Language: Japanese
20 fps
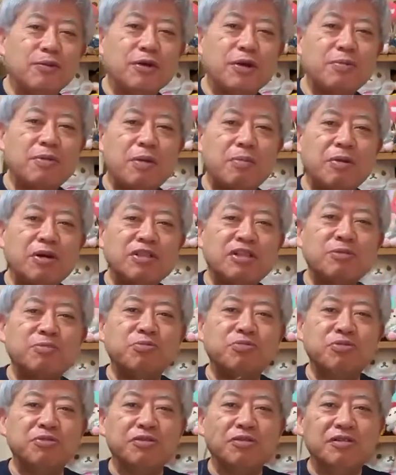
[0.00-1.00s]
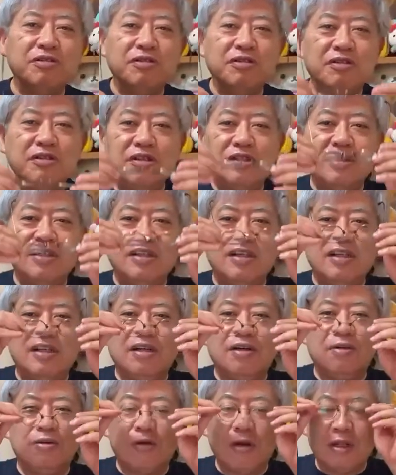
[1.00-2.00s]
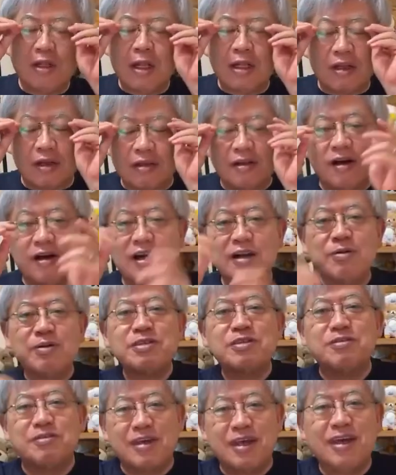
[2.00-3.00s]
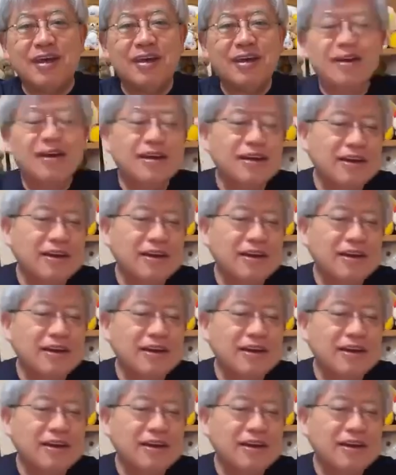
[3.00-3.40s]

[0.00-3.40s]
これメンバーシップご覧になった方分かりますよね。